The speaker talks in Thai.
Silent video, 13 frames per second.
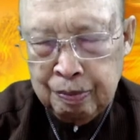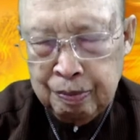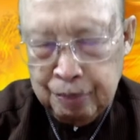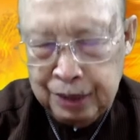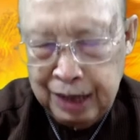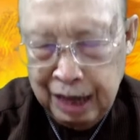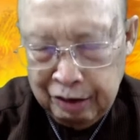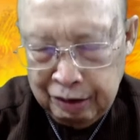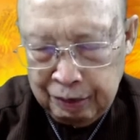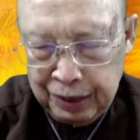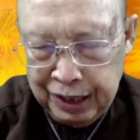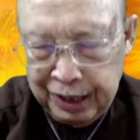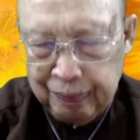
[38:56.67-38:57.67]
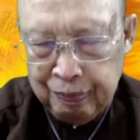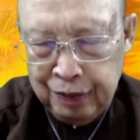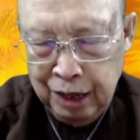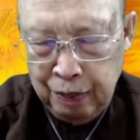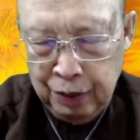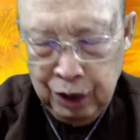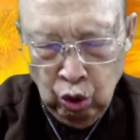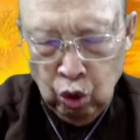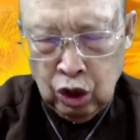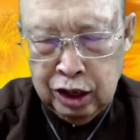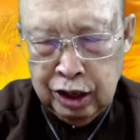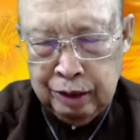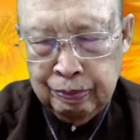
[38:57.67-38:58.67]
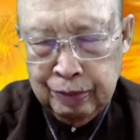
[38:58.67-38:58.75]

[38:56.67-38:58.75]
เพื่ออาวันเพ่งให้เพื่อนลุกขึ้น